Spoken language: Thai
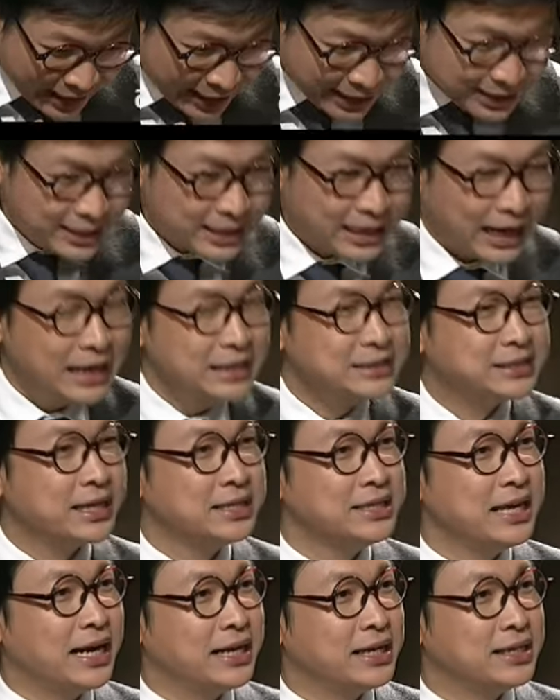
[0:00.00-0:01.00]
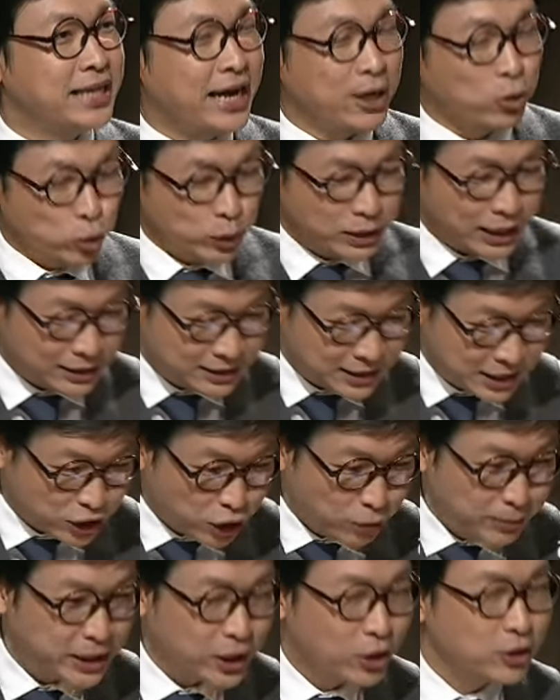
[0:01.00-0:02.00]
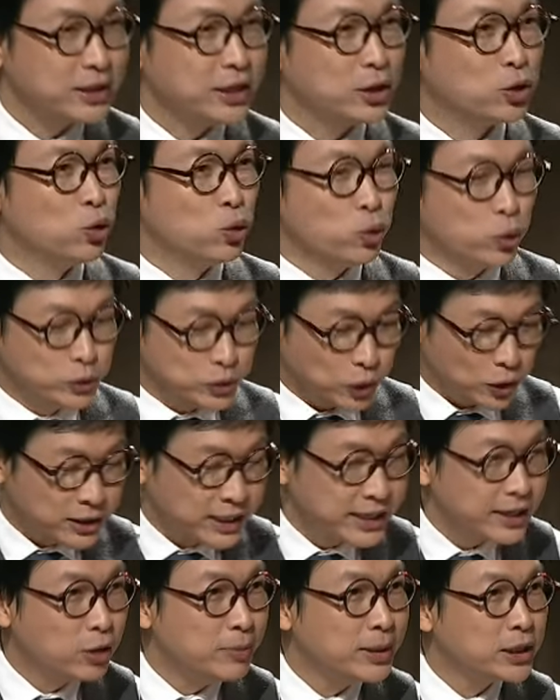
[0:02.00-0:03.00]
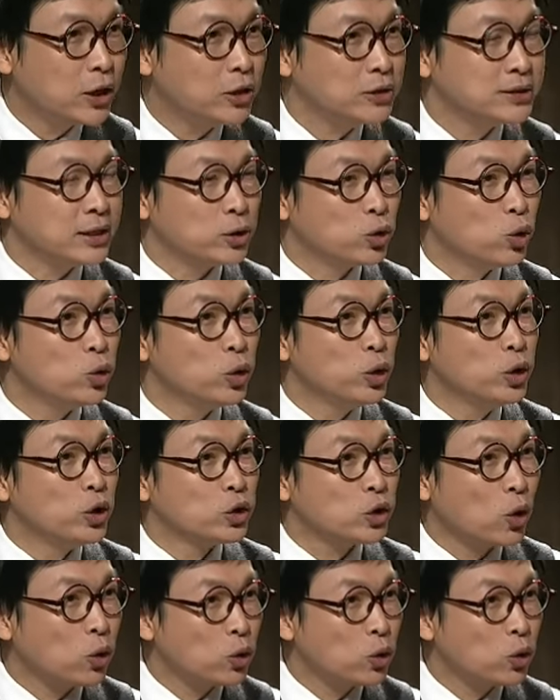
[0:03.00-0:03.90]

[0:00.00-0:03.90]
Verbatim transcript: เทศนี้ใครเส้นใหญ่กันแน่คุณทักษิณก็ไม่ต้องติดคุกคุณสนธิก็ไม่ต้องติดคุกต